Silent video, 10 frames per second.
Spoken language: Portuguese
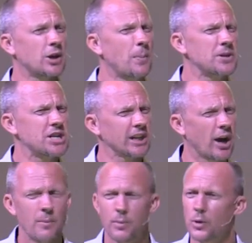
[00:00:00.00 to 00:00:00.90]

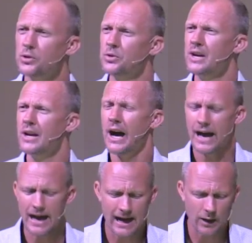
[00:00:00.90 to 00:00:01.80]
compartilhar um pouco
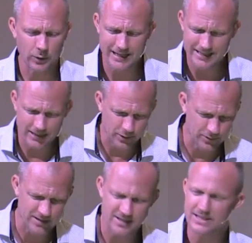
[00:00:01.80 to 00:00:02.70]
uh, o que tinha
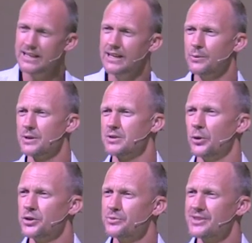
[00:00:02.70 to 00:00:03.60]
acontecido, as
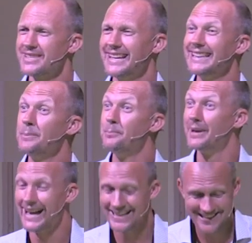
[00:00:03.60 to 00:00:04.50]
últimas
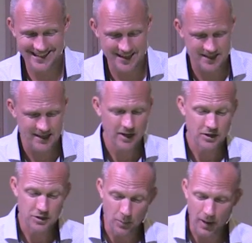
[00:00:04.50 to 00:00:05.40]
lembranças
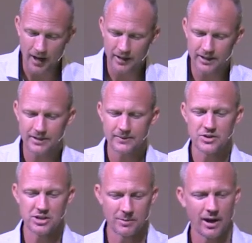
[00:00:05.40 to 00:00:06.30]
do Mark,
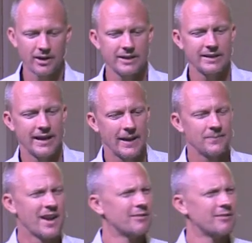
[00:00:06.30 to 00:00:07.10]
de Mark, né?